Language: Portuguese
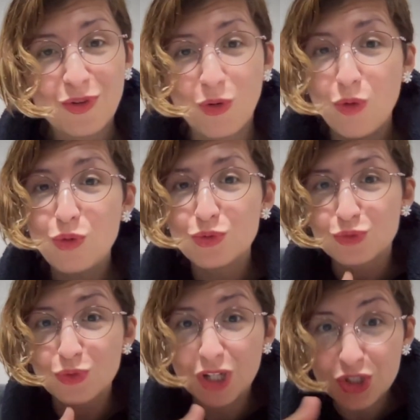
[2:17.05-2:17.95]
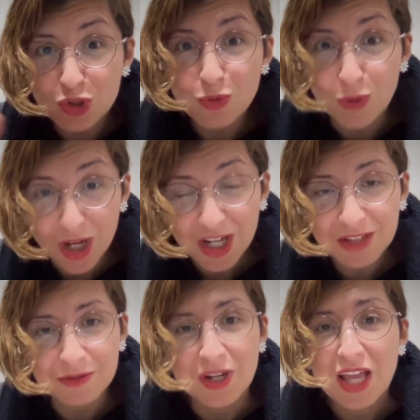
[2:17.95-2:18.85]
ou durante o
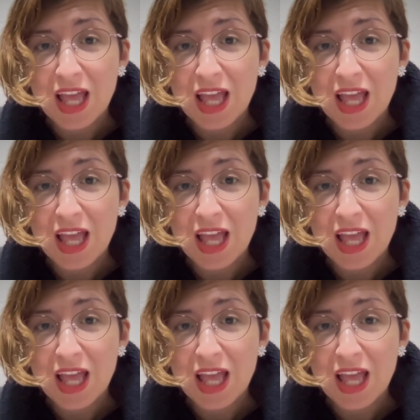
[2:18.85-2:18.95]
ano,